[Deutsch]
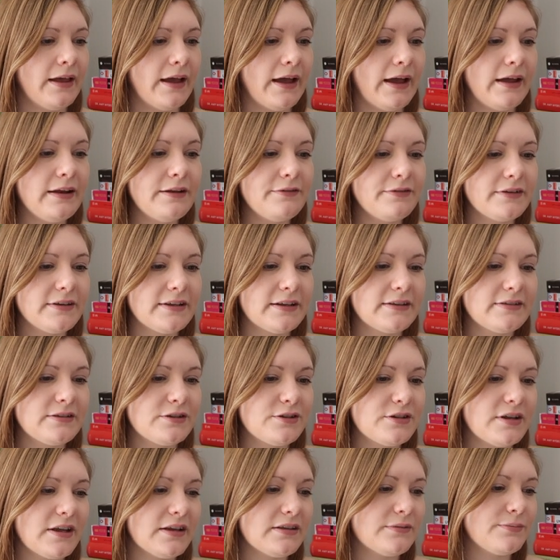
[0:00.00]
Eine
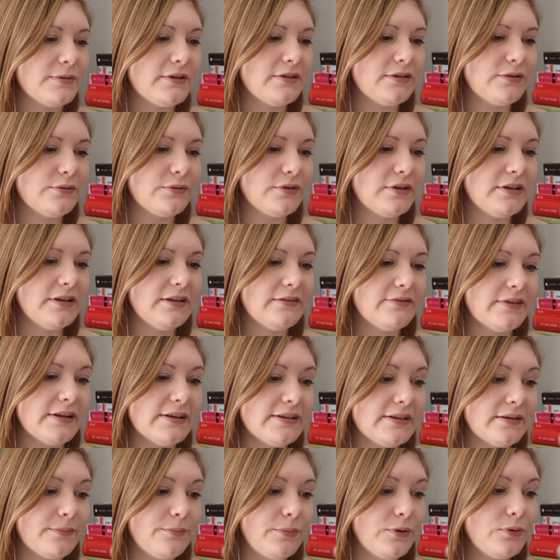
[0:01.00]
fantastische Expedition in die
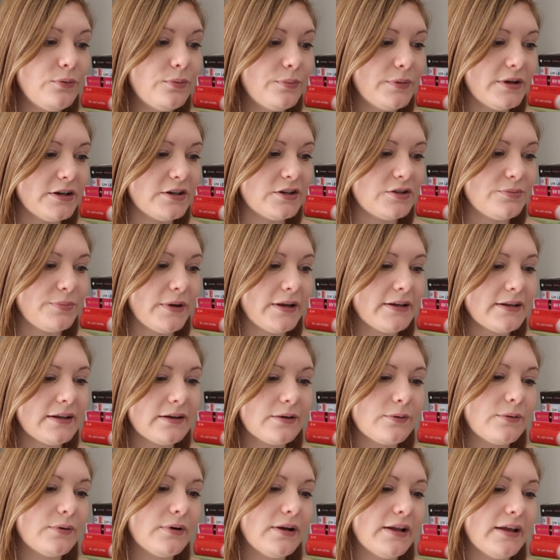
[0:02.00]
Welt der Blumen,
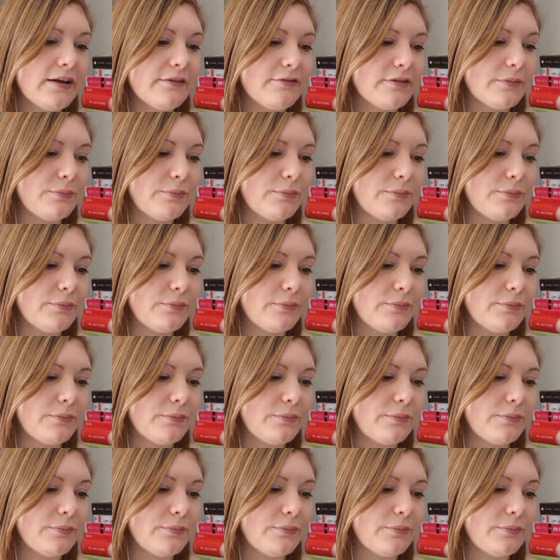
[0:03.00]
spektakulär,